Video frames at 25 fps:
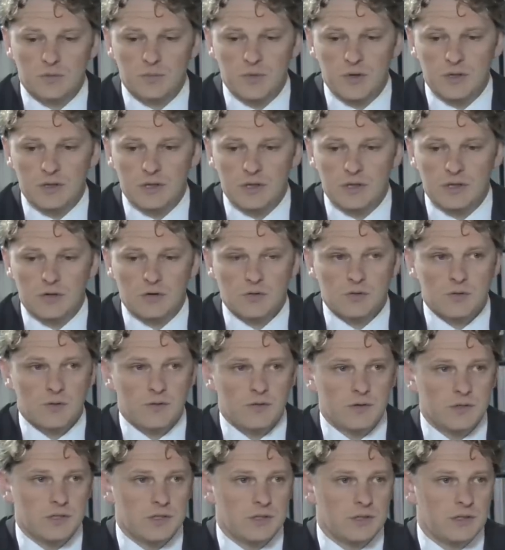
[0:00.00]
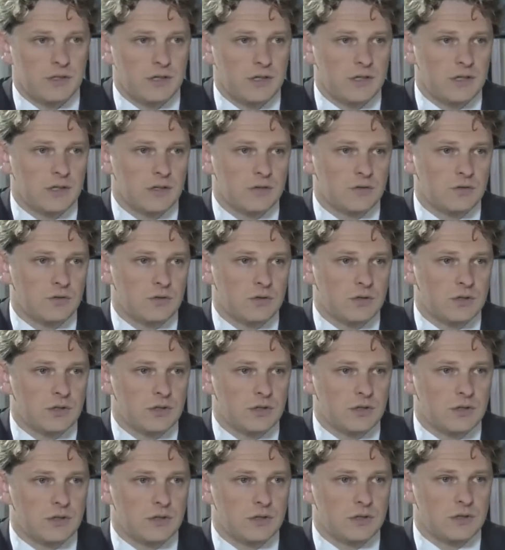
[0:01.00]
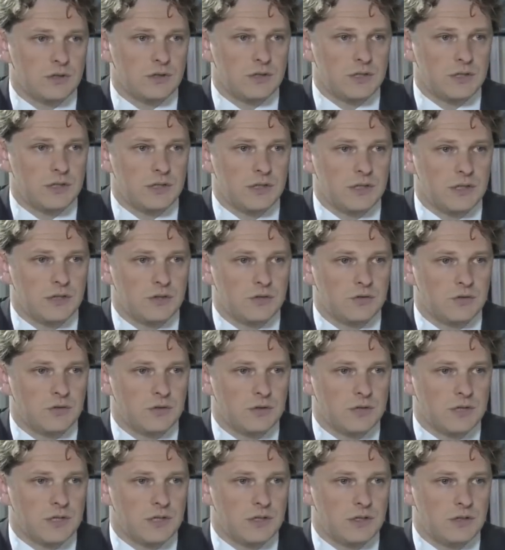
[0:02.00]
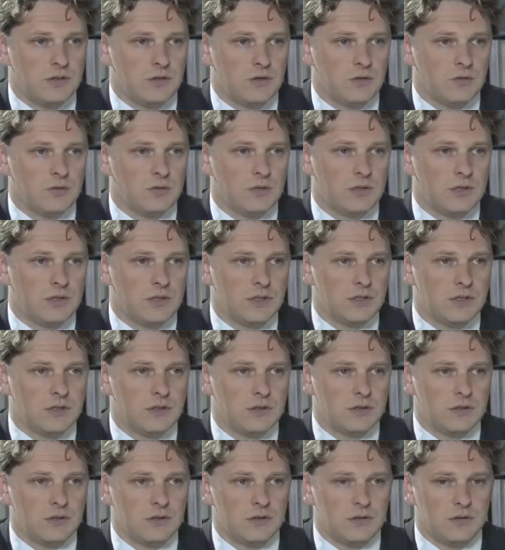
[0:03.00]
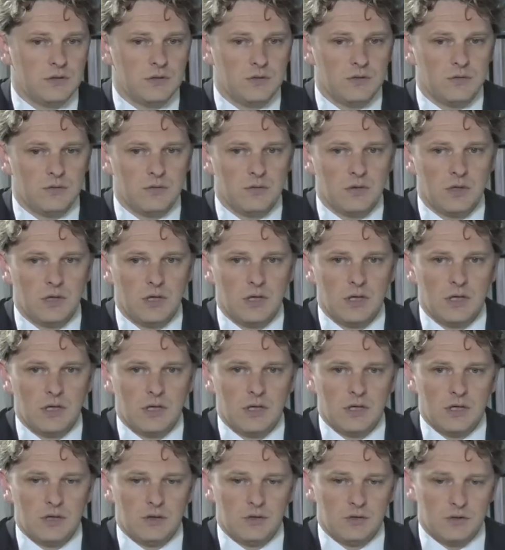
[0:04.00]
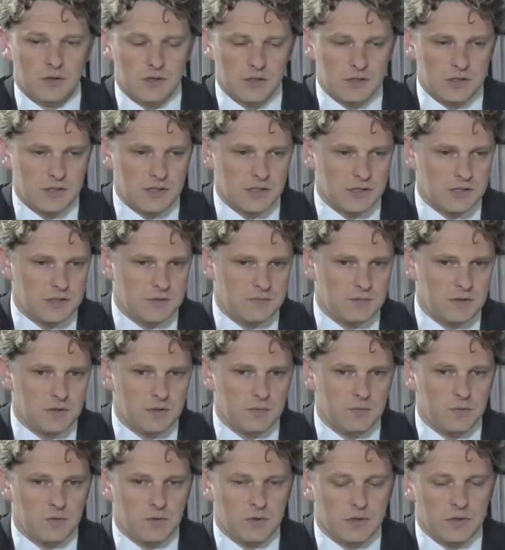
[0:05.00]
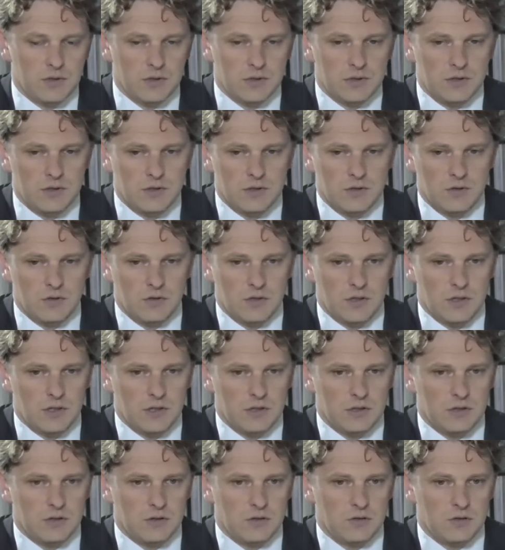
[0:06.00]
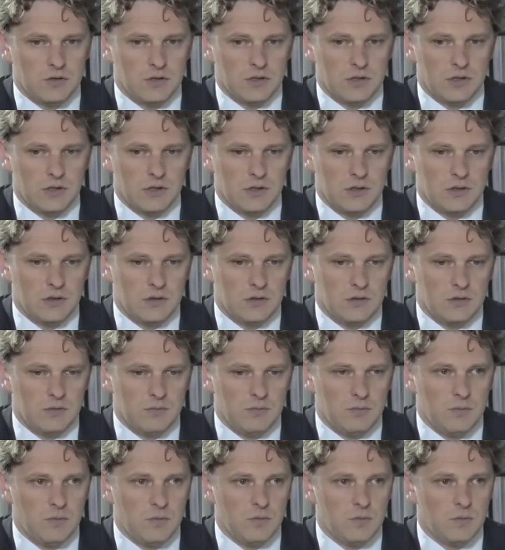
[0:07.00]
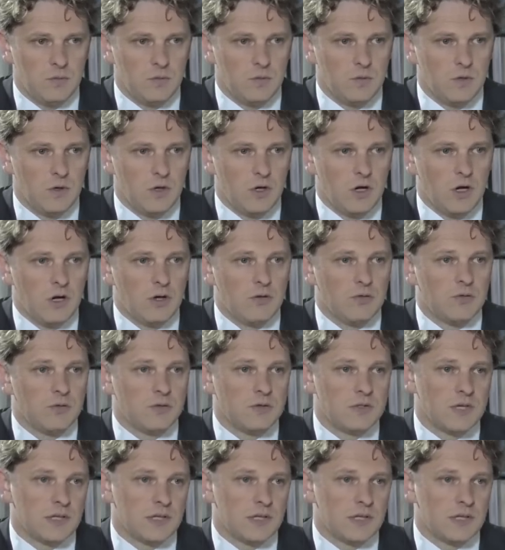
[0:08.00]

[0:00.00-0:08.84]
pana Jarosława Ziętara, który też e, dziennikarz, który zaginął i też... E, to też za dziwna była historia, dlatego że. No zaginął wiele lat temu,